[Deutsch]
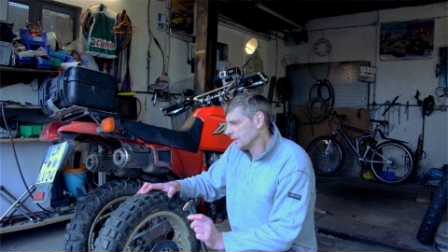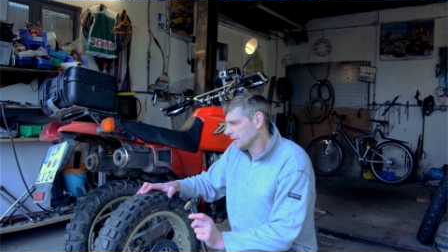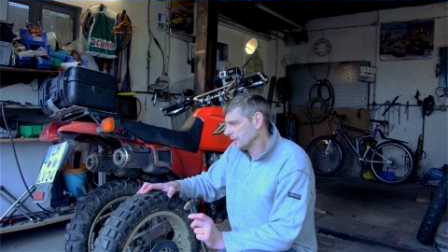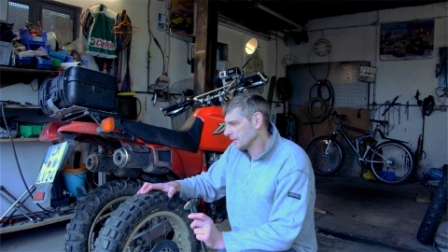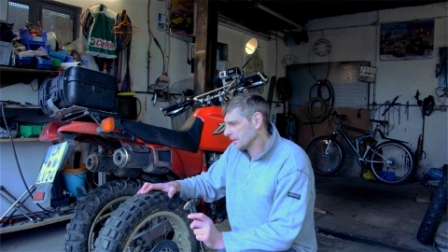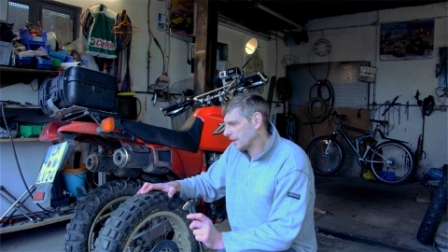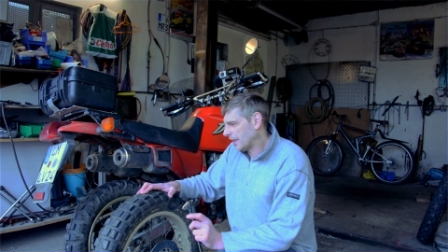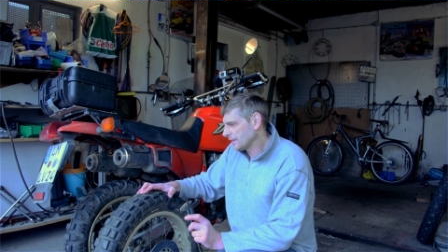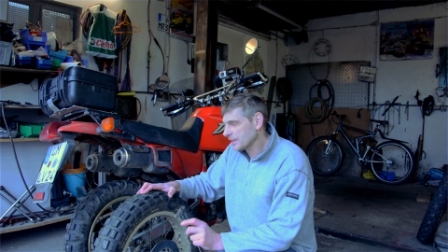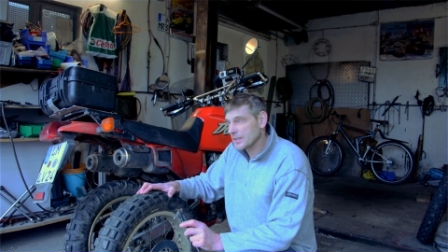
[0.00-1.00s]
Das
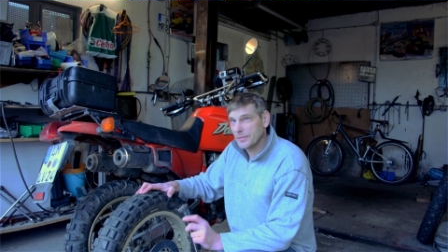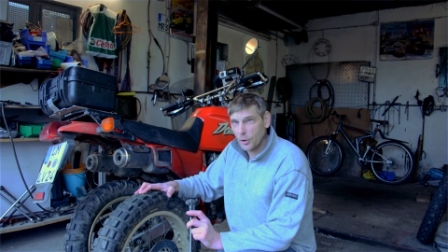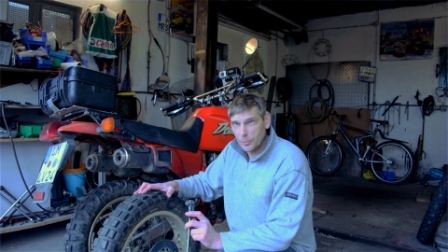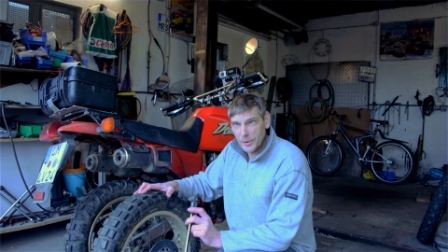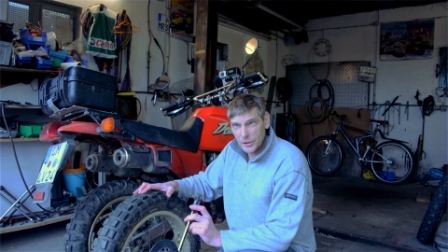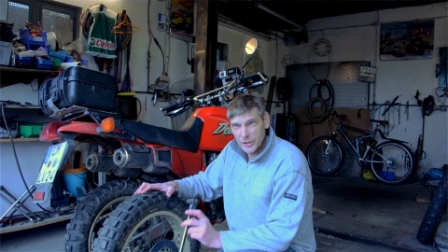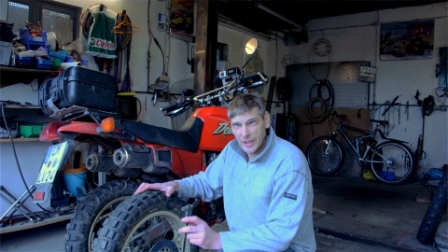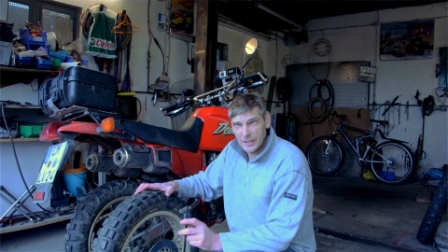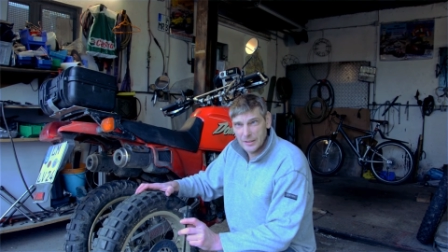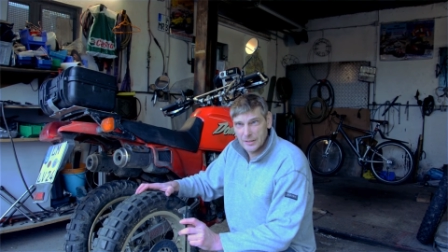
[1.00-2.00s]
Einzige, warum ich ihn
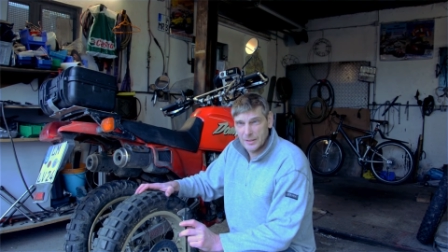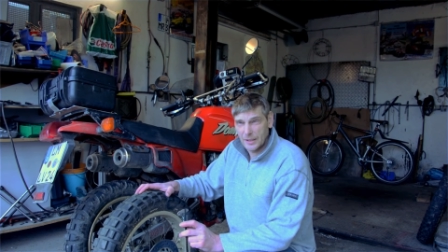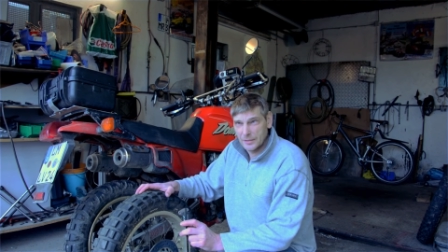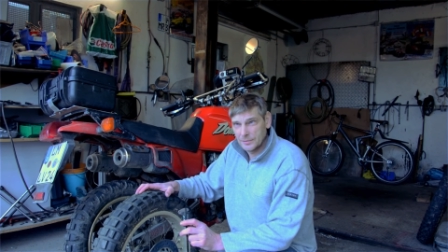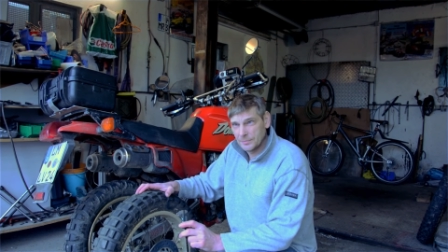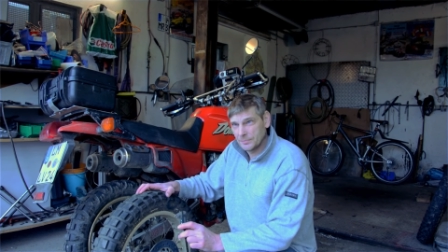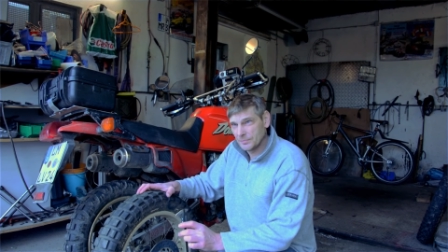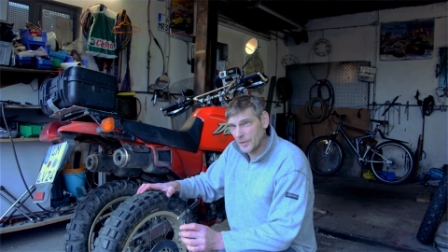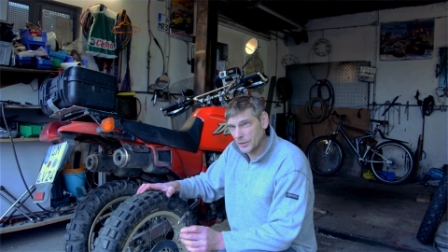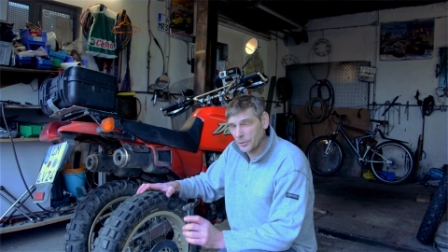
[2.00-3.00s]
halt dann
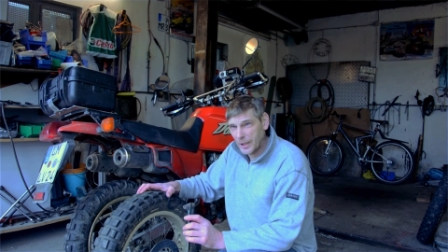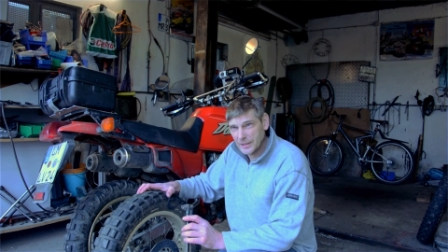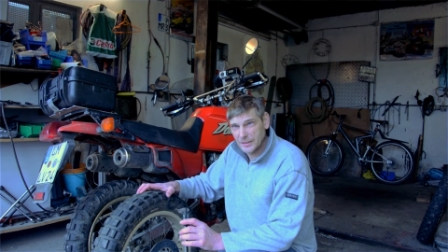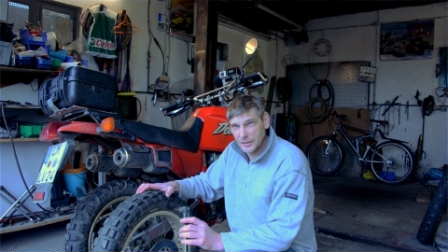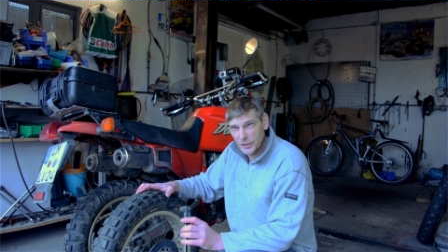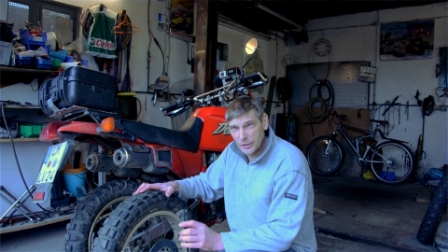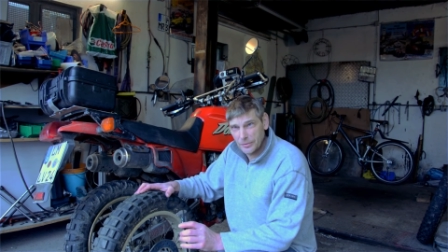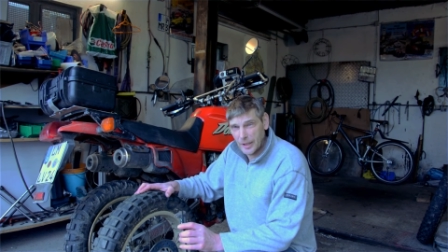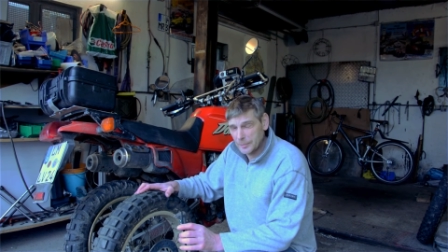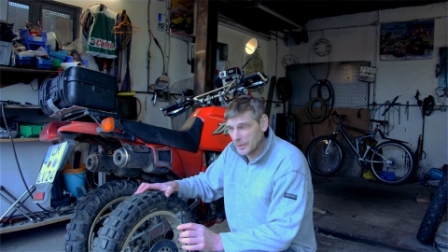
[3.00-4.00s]
in Kroatien nicht
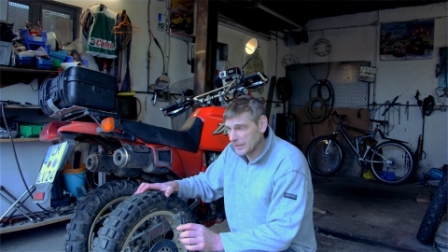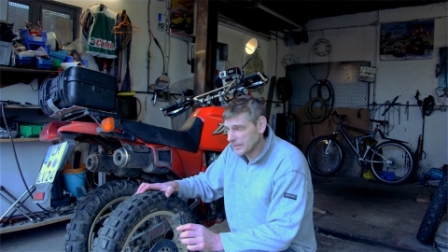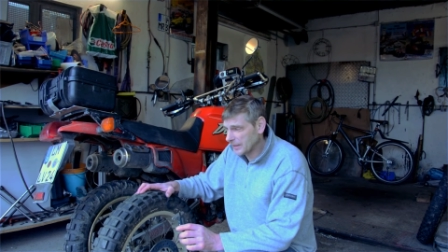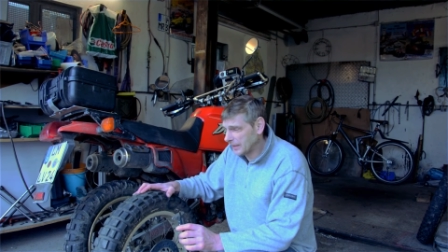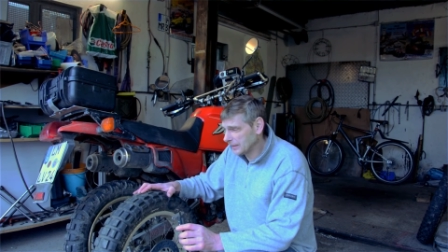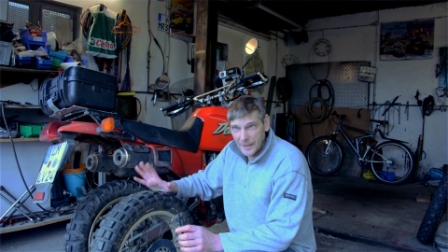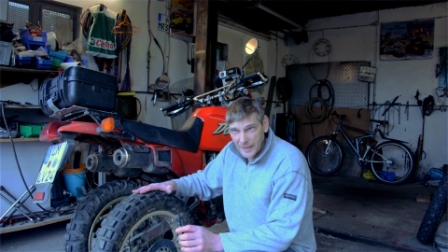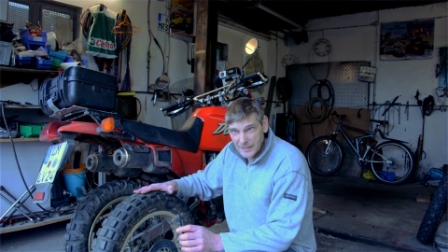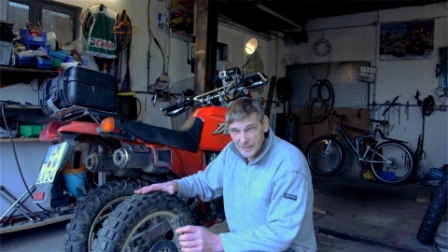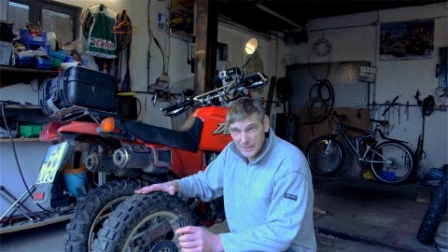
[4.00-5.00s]
gefahren bin, ist halt
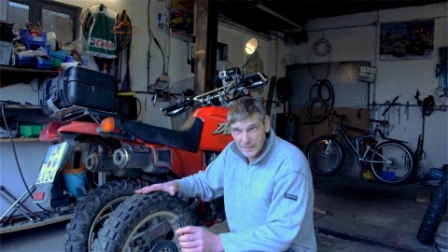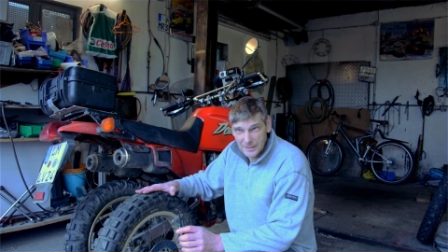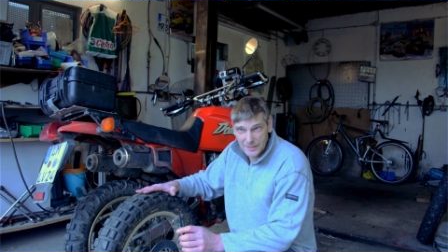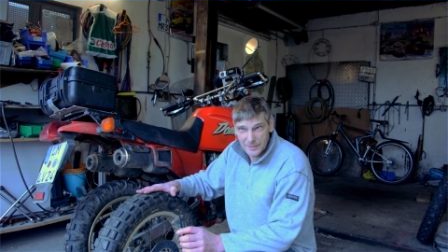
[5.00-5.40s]
erstens,